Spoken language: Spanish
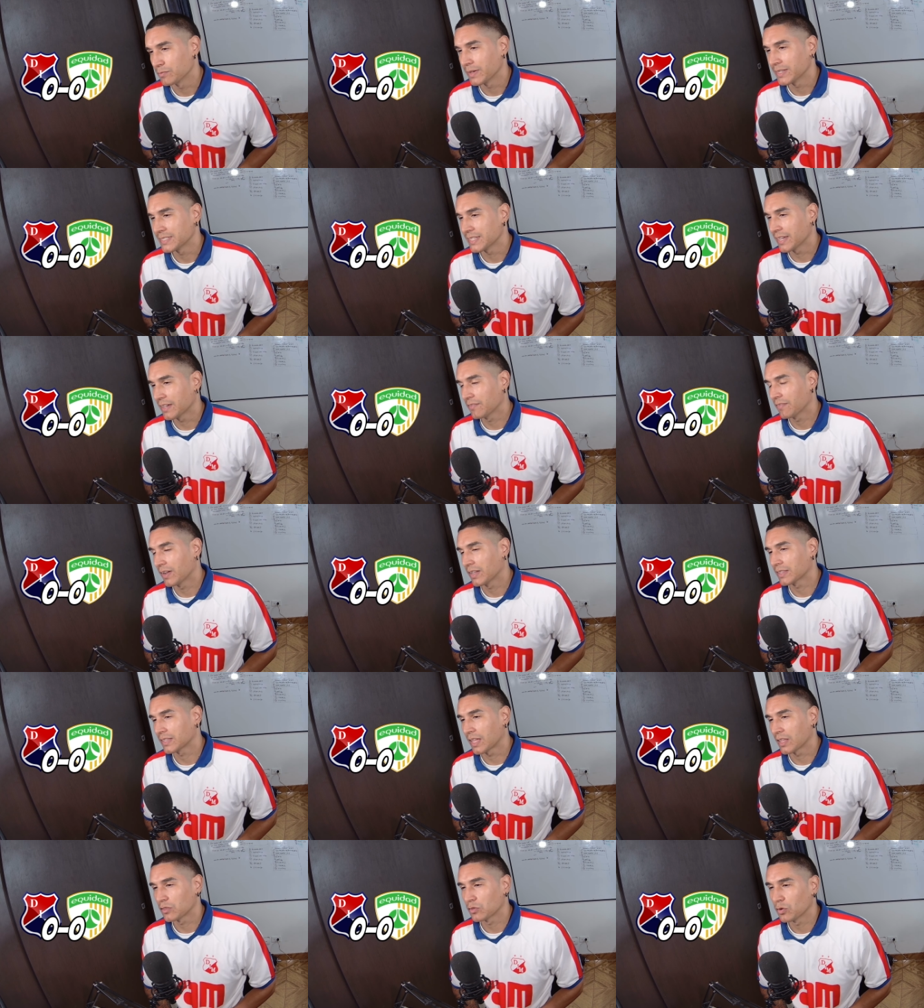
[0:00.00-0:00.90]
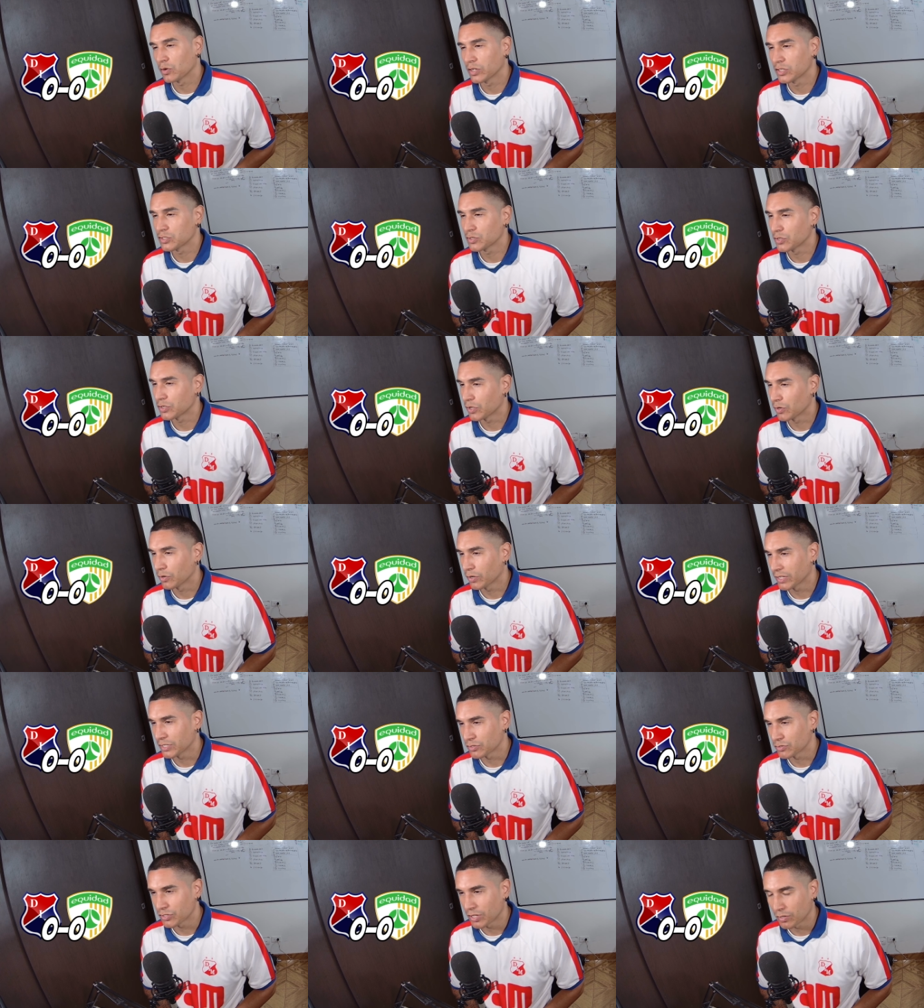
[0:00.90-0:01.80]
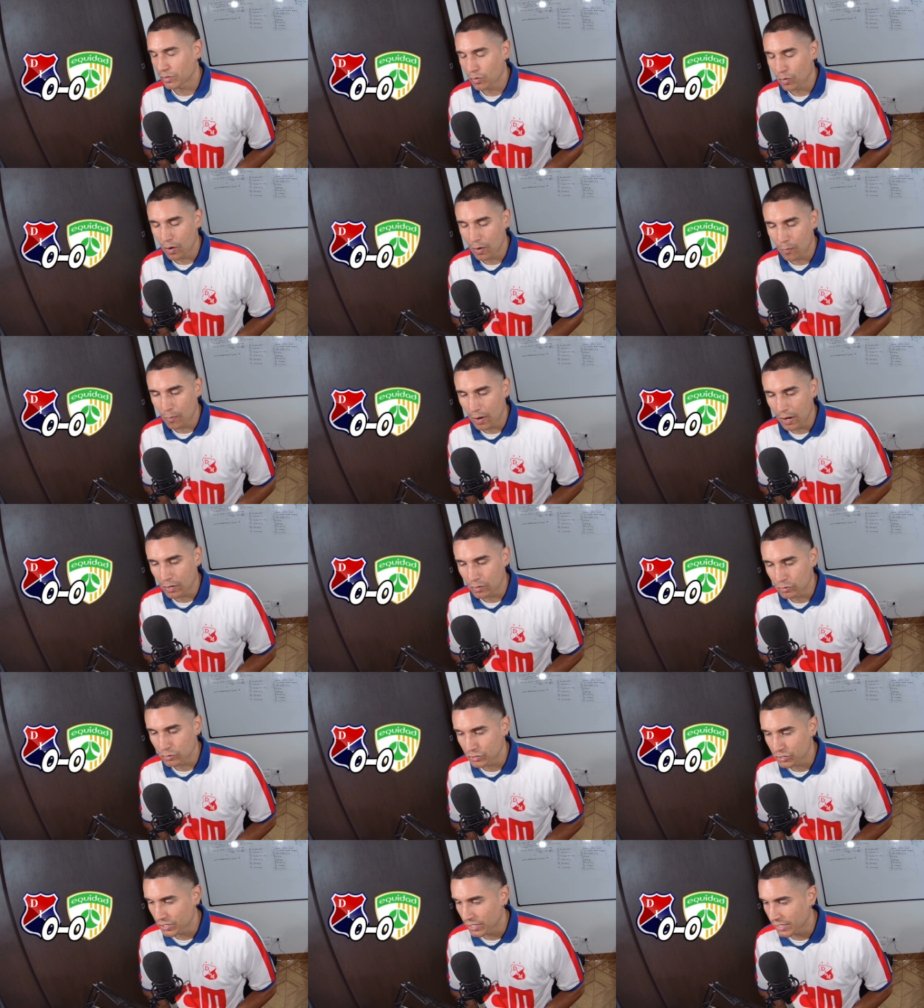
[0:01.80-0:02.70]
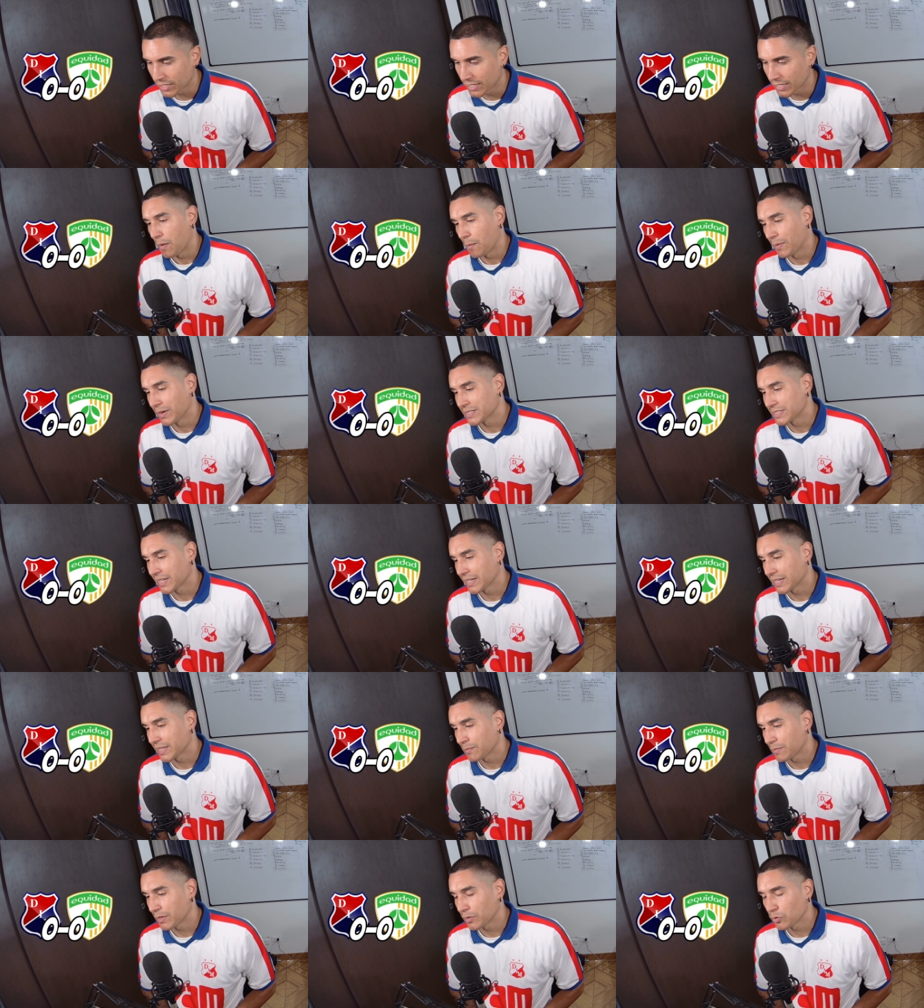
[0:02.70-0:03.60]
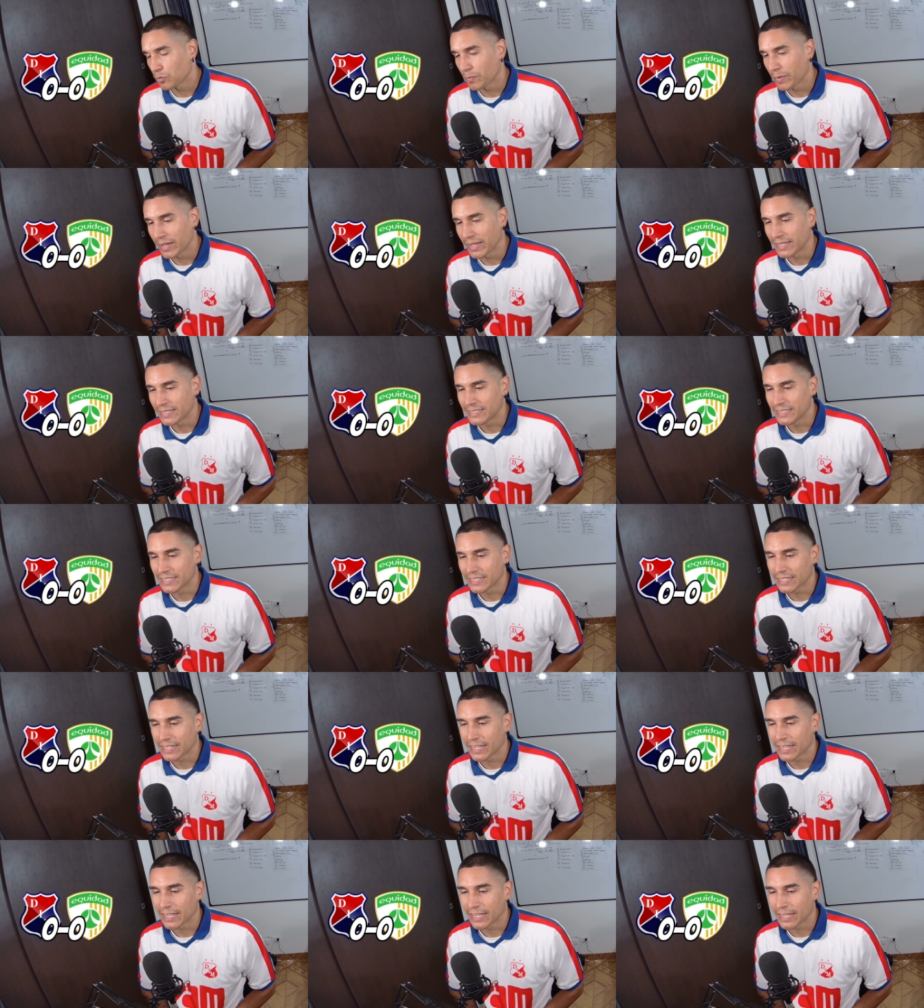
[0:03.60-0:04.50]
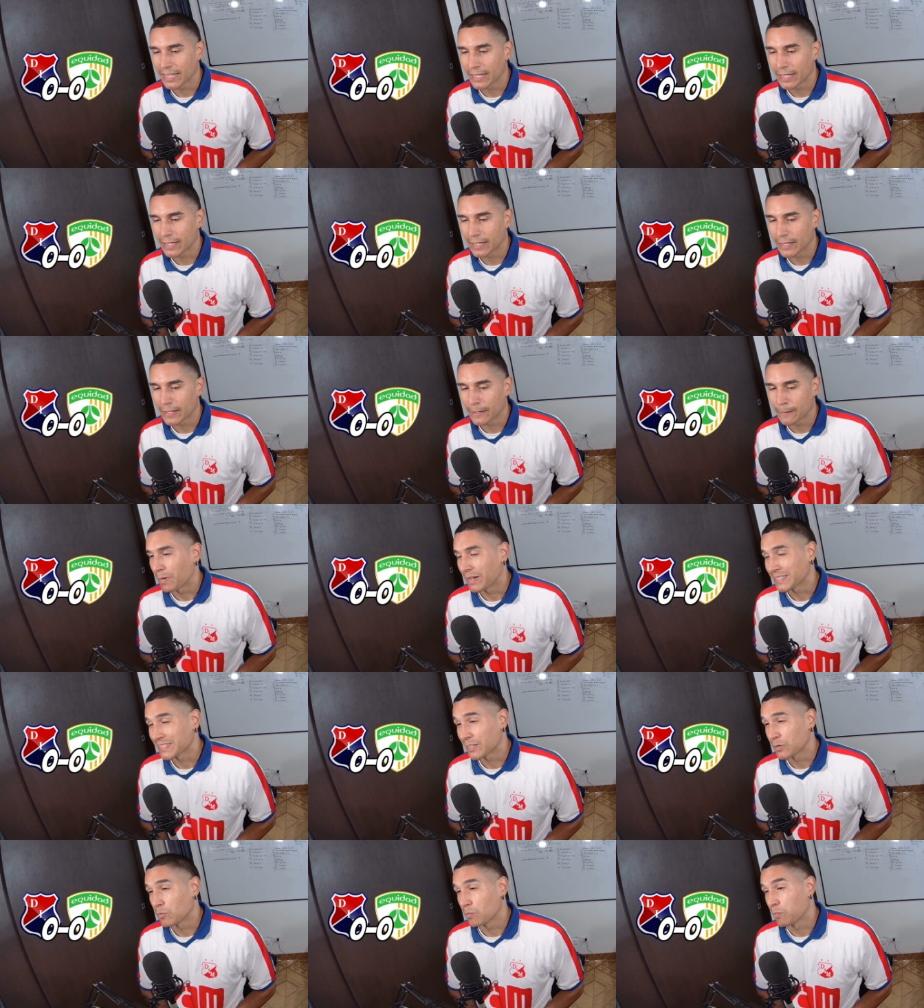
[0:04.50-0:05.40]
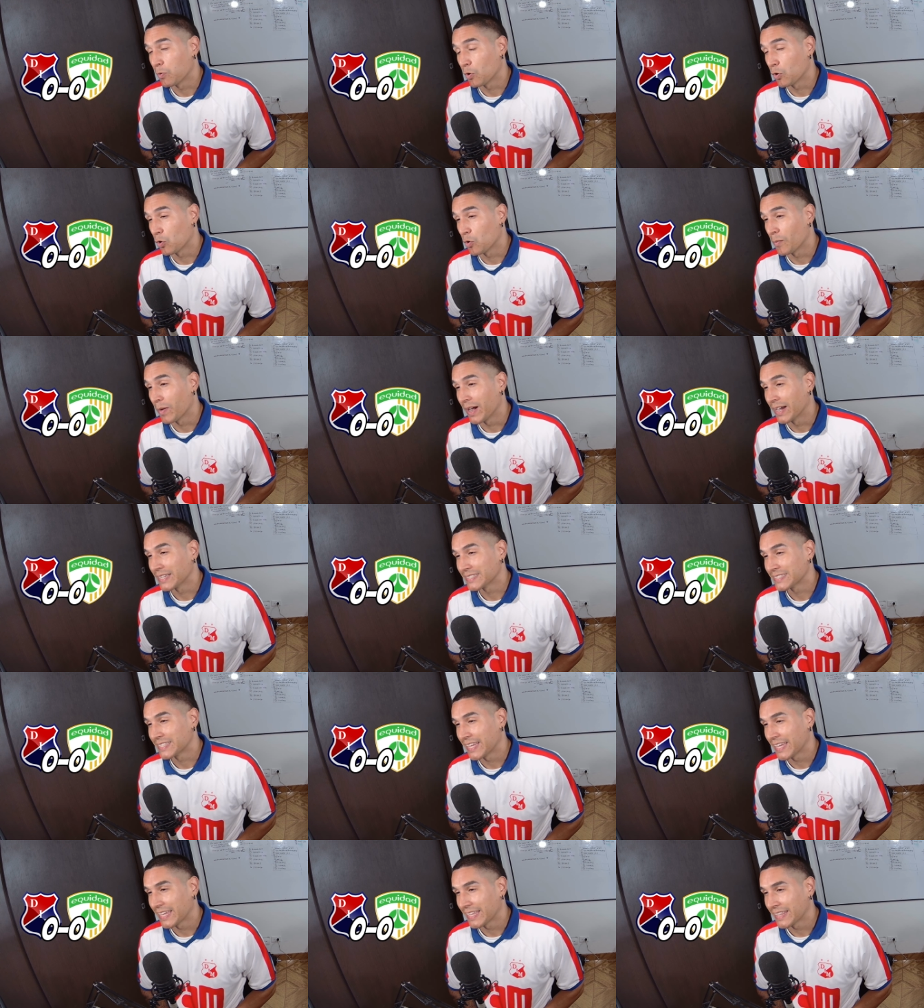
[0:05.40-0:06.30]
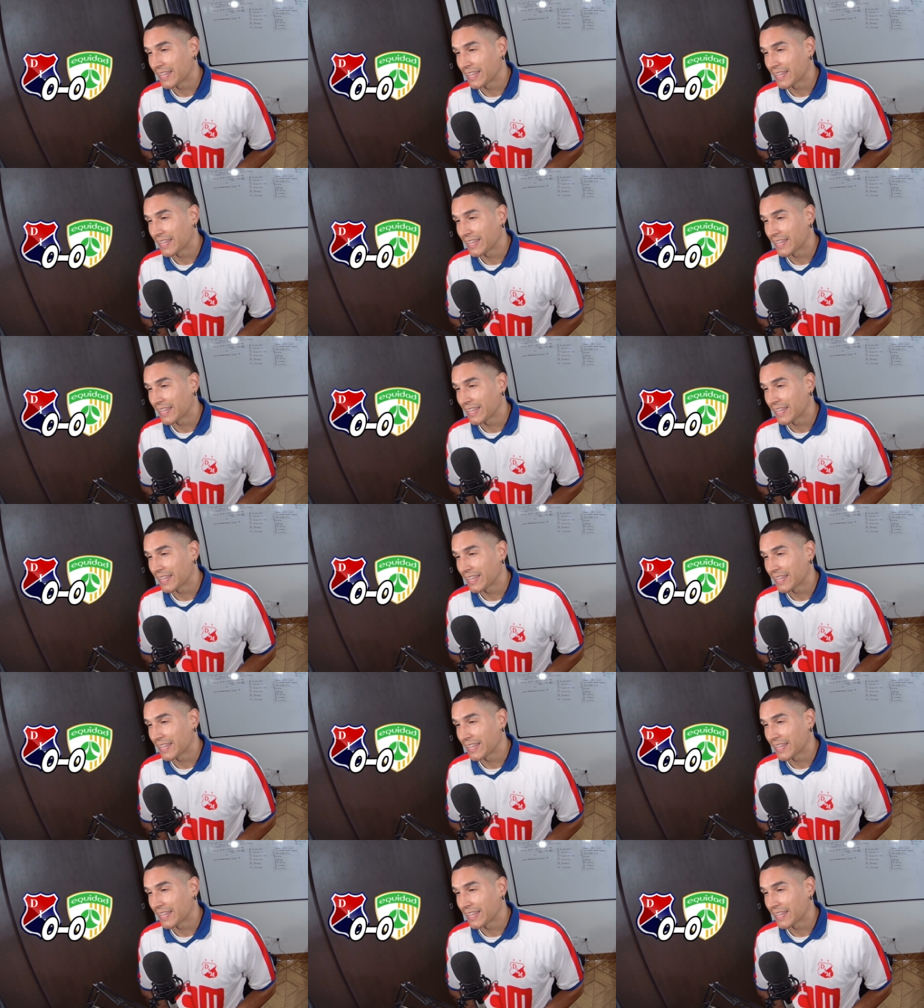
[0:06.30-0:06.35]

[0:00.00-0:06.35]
Me sigue faltando eso y creo que eso ya no lo vamos a conseguir. Vamos a seguir viendo un Medellín que va a ser un poco más de,